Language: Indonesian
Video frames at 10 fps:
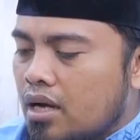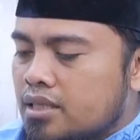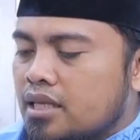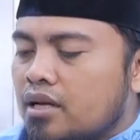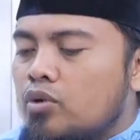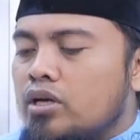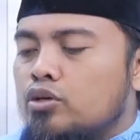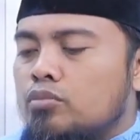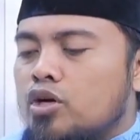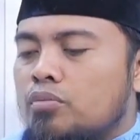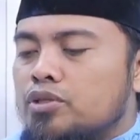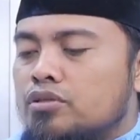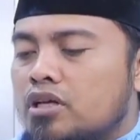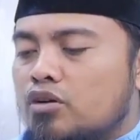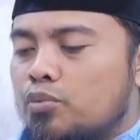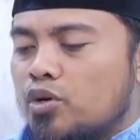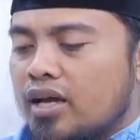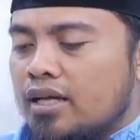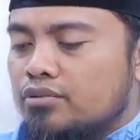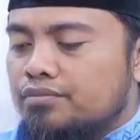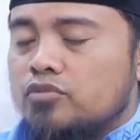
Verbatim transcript: Assalamualaikum warahmatullahi wabarakatuh.